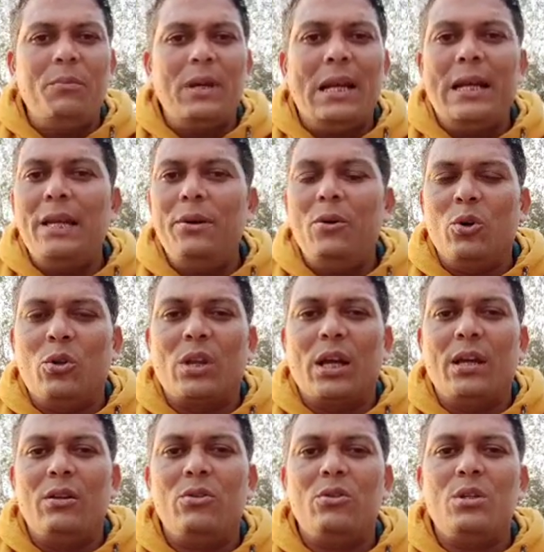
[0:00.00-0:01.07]
मेनली
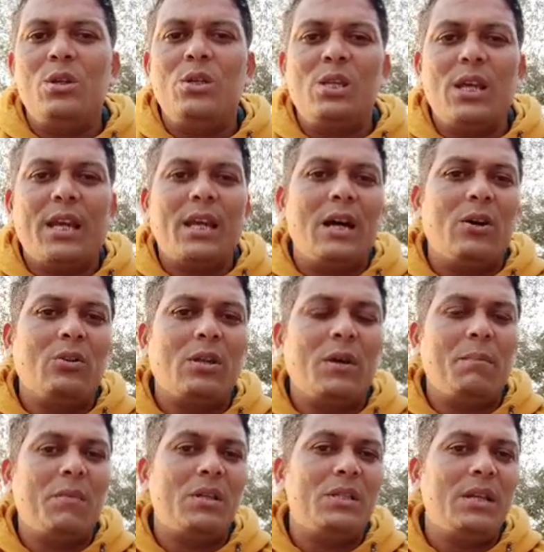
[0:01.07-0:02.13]
होता है इससे क्या होता
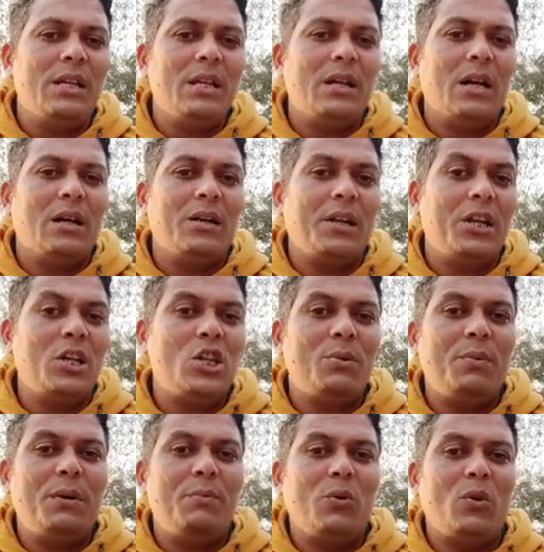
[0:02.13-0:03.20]
है मछली का टेस्ट
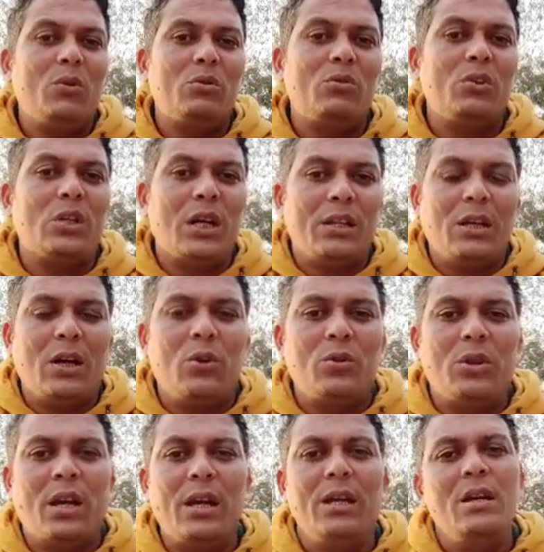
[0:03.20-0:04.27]
भी बहुत ज़्यादा
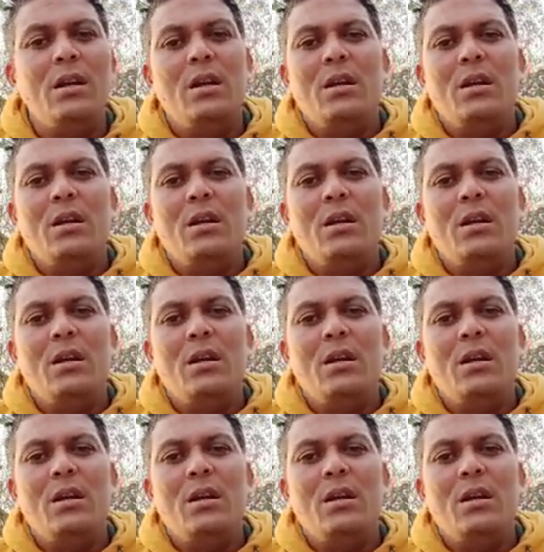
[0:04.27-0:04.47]
होता है